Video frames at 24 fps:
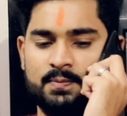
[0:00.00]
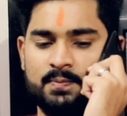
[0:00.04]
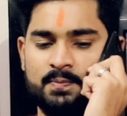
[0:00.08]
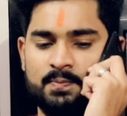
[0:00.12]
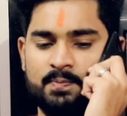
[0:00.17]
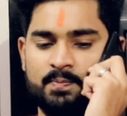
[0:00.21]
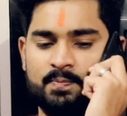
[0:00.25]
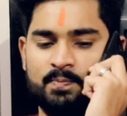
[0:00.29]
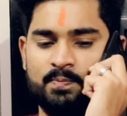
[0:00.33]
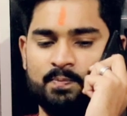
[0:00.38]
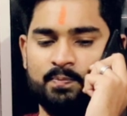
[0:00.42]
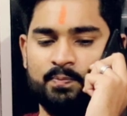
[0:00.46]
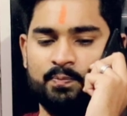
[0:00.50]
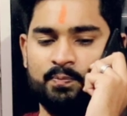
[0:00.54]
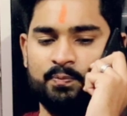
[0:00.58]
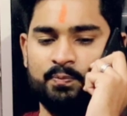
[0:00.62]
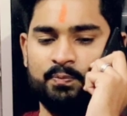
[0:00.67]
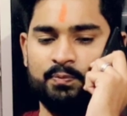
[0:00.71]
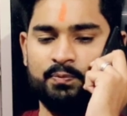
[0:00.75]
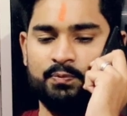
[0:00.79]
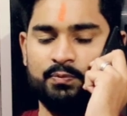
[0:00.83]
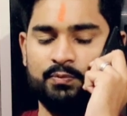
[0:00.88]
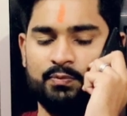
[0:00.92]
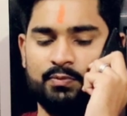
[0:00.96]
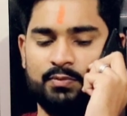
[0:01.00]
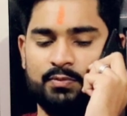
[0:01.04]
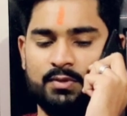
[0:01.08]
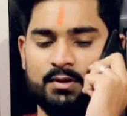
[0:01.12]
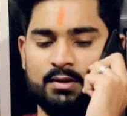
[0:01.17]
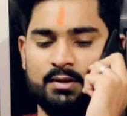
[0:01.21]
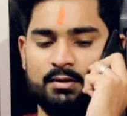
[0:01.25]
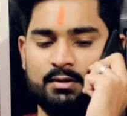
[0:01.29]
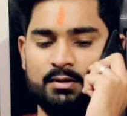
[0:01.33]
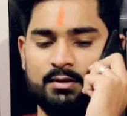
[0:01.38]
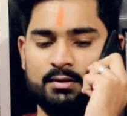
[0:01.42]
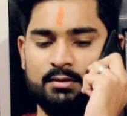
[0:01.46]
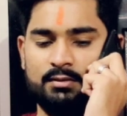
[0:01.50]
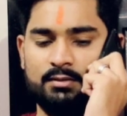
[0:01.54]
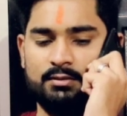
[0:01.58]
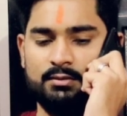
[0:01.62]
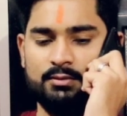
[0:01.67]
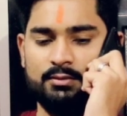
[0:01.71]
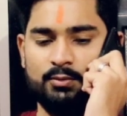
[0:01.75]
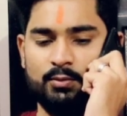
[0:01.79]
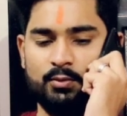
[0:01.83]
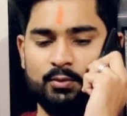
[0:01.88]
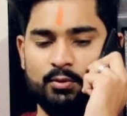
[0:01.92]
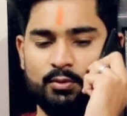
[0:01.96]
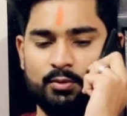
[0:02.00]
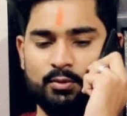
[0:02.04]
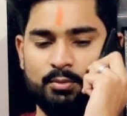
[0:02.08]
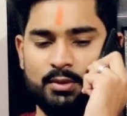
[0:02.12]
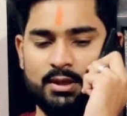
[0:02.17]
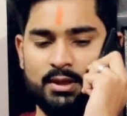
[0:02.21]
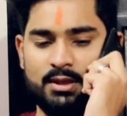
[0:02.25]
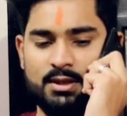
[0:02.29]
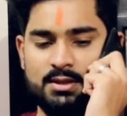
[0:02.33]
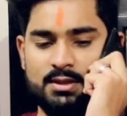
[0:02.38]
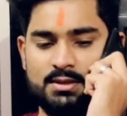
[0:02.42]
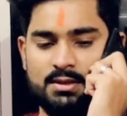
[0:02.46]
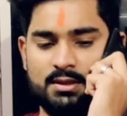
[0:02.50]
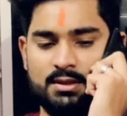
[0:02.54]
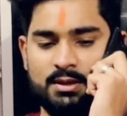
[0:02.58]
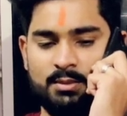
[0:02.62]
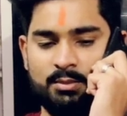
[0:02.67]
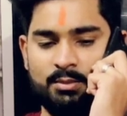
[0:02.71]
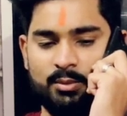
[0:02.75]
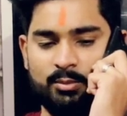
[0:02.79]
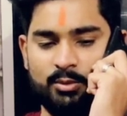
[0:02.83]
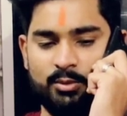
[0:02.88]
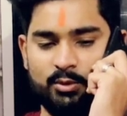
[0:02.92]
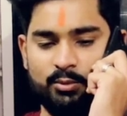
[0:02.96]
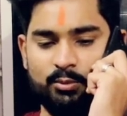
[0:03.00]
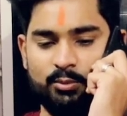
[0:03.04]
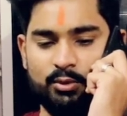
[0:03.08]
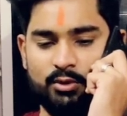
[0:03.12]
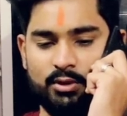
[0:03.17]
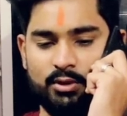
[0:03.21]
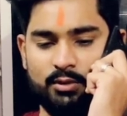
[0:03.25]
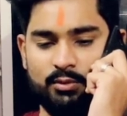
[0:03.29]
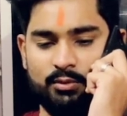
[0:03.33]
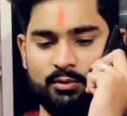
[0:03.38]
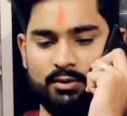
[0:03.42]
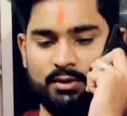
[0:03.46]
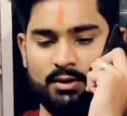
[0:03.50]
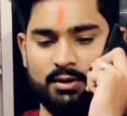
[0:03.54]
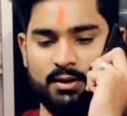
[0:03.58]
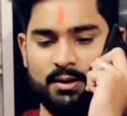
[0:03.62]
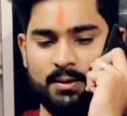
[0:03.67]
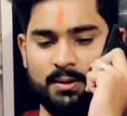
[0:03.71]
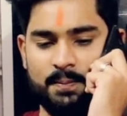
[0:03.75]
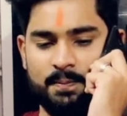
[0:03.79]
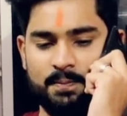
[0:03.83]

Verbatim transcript: खाना खाया ओ मैंने ऐसा किया मैं बहुत बुरा हूँ